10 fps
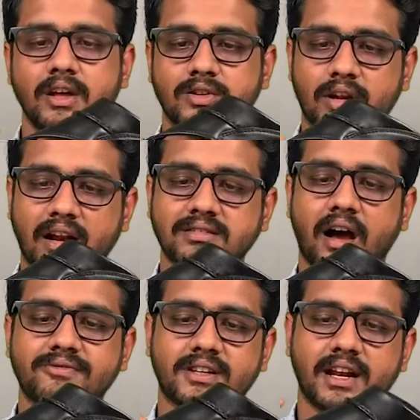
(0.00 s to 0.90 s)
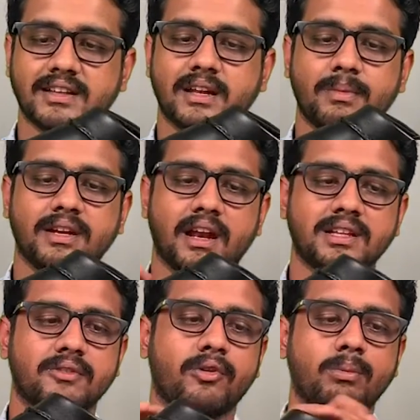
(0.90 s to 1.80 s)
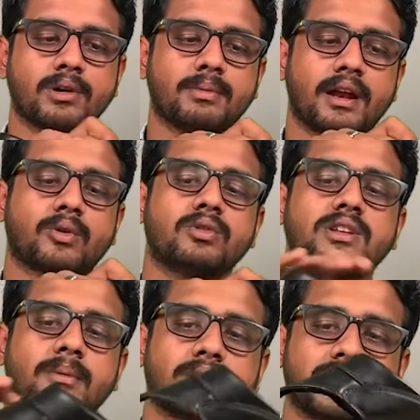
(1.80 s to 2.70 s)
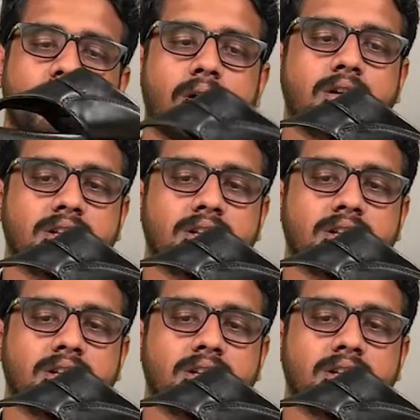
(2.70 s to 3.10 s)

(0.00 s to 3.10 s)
ஸோ நல்லா சாஃப்டான லெதர் மெட்டீரியல் இந்த ஃபோமுக்கு மேலே கொடுத்து நமக்கு இந்த மா